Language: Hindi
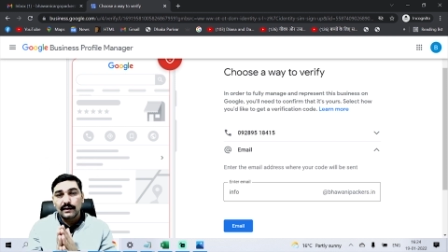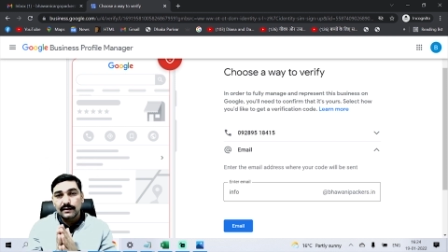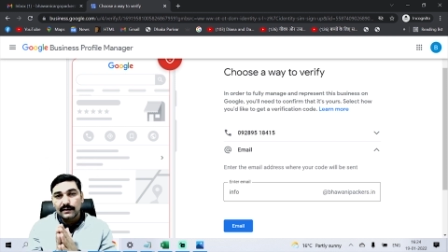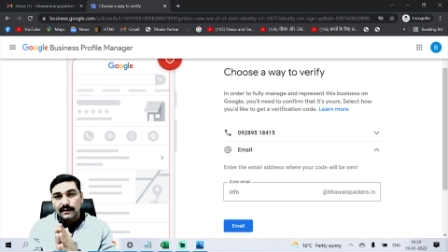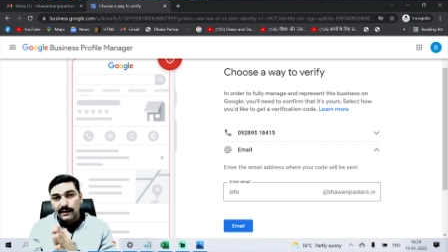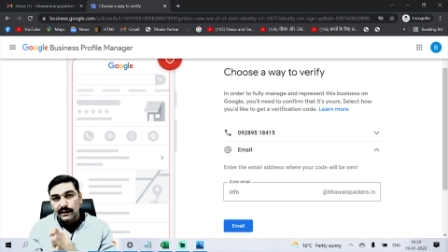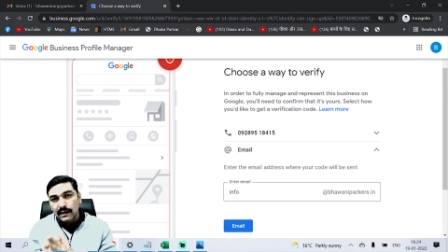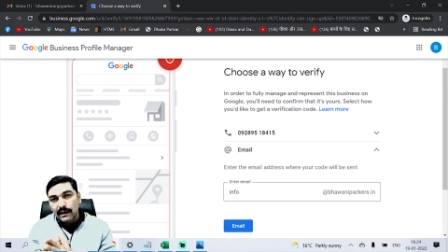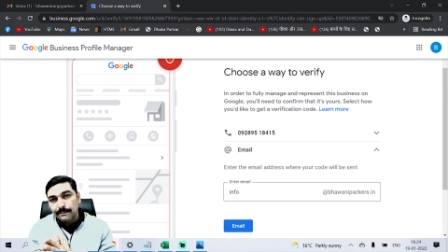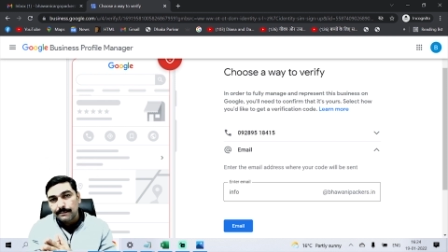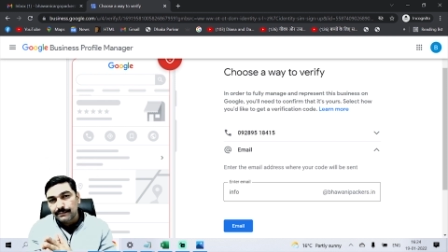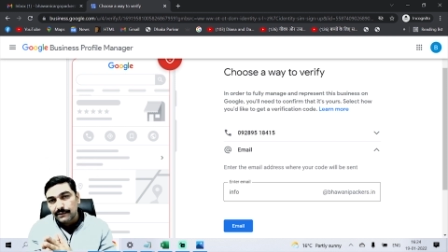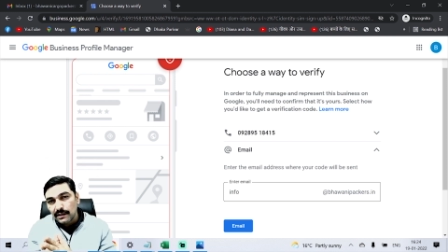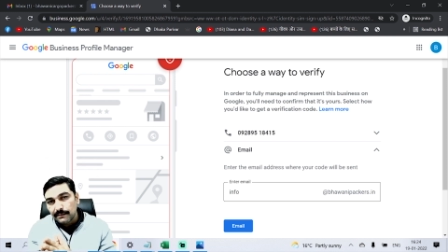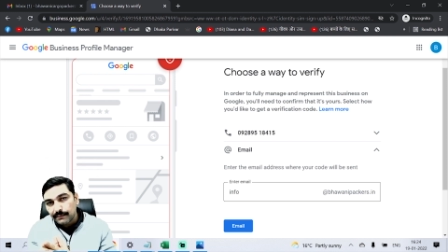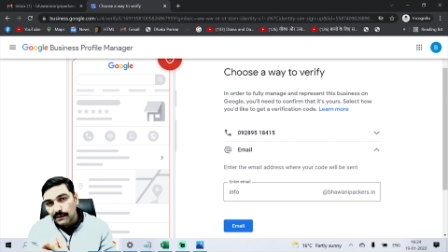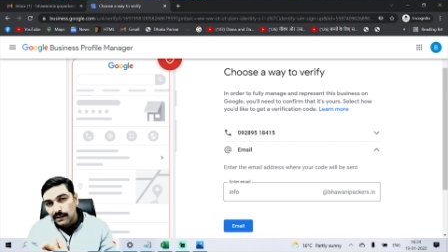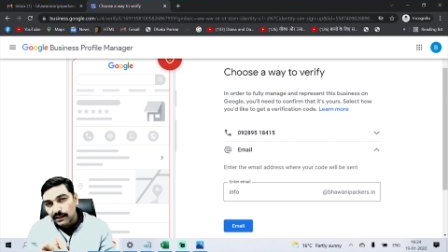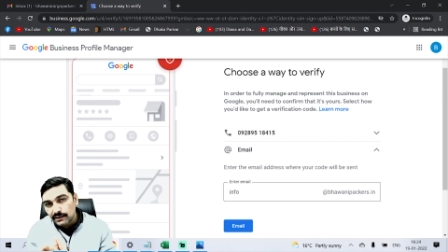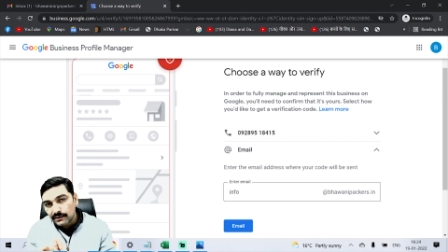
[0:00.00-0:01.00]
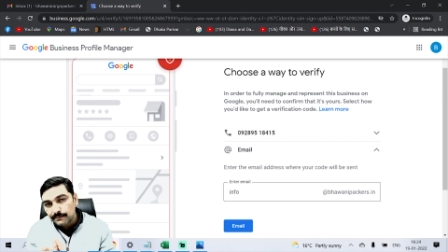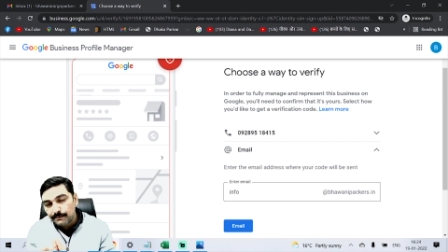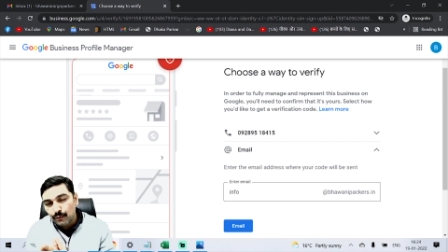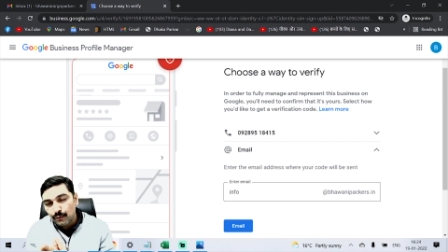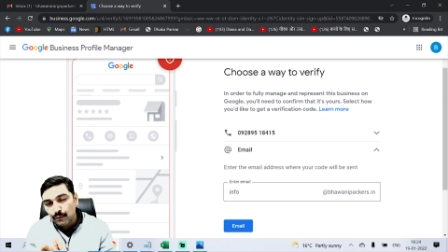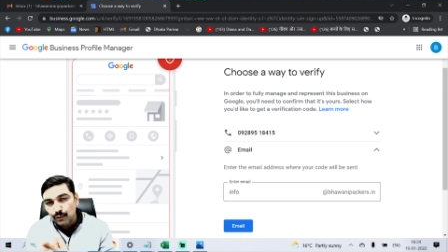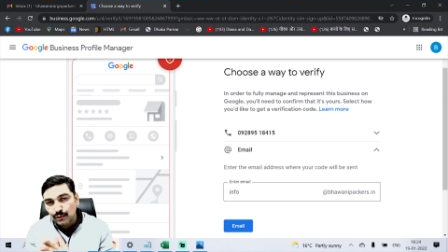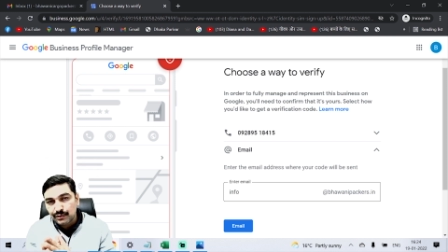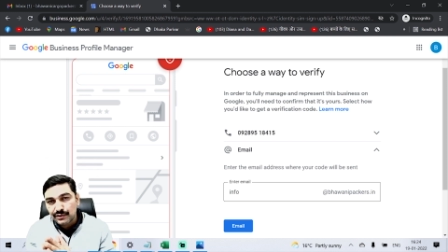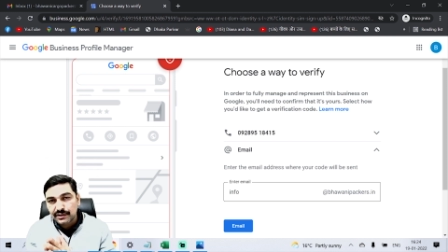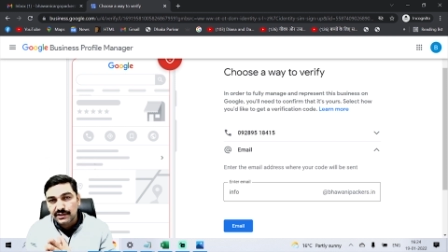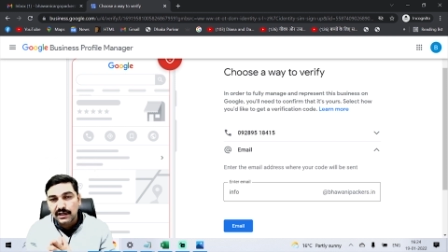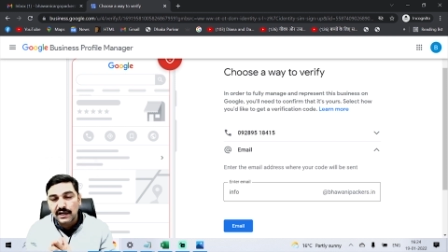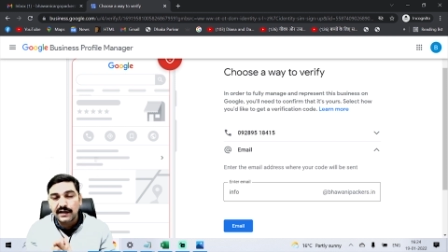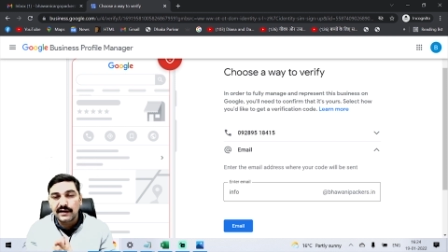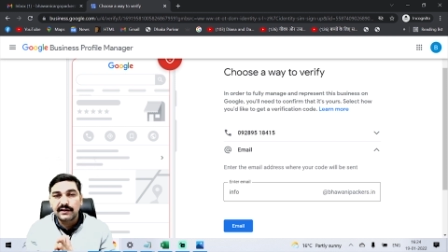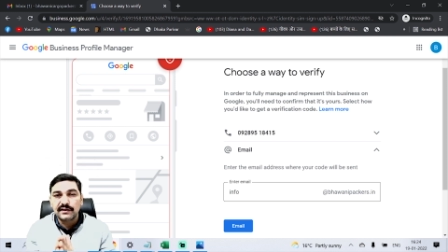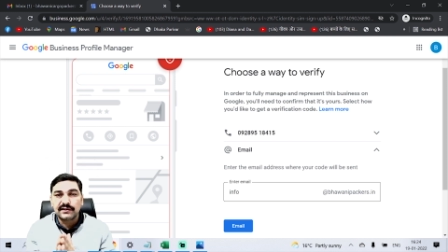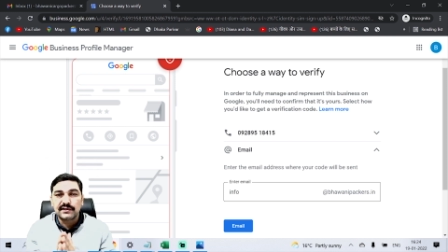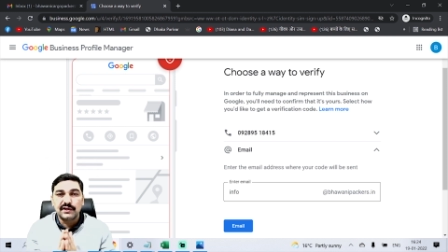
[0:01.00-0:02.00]
अगर आपके पास पोस्ट
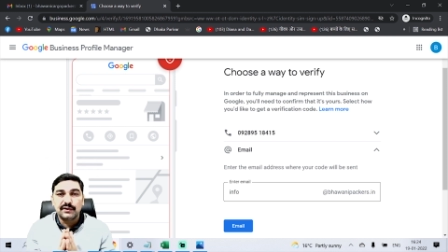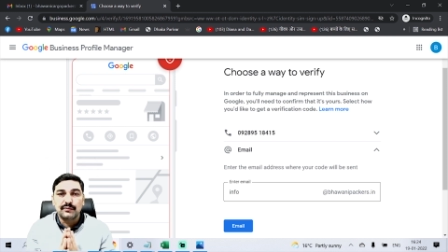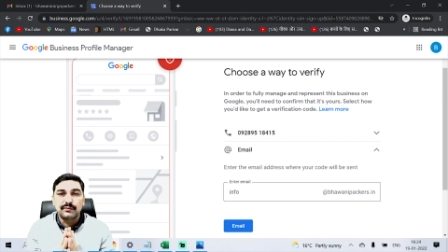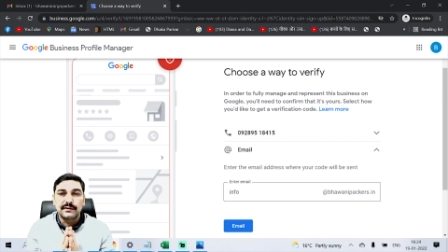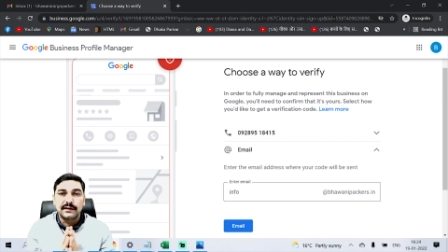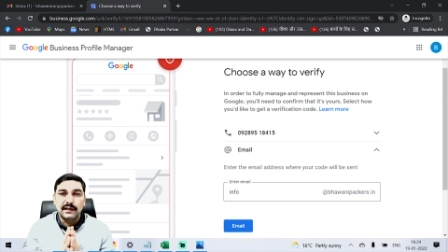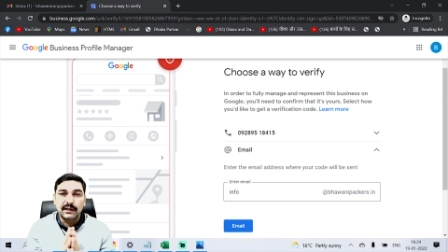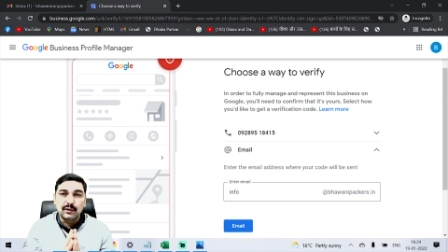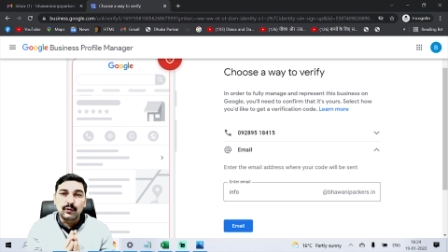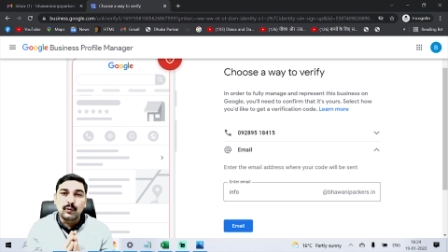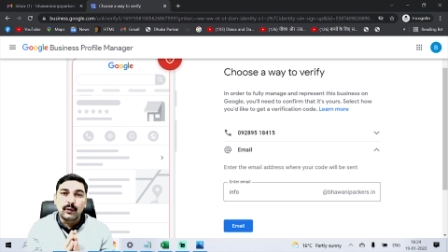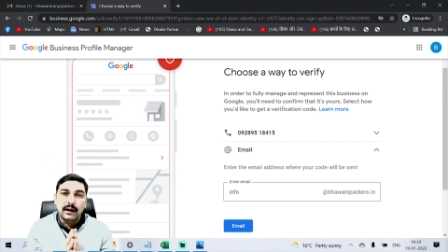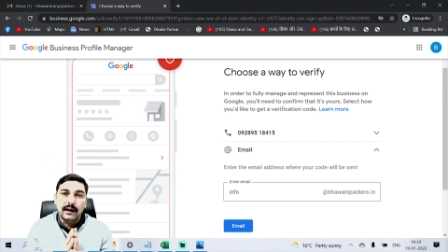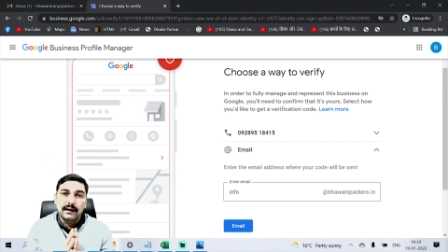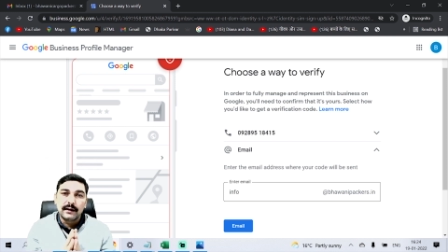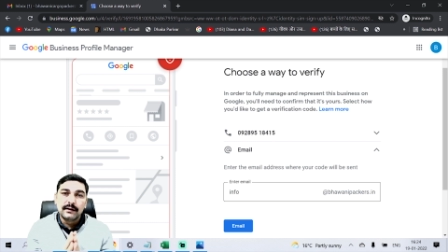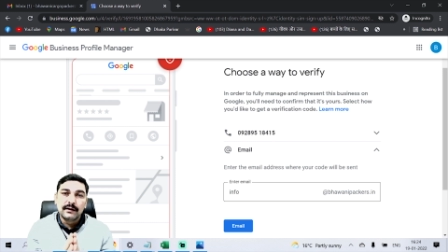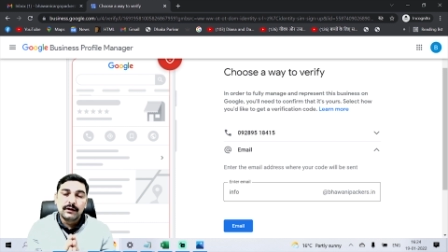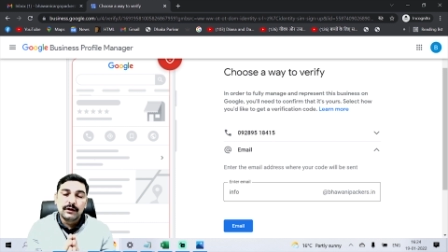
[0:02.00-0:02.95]
कार्ड रिसीव नहीं हुआ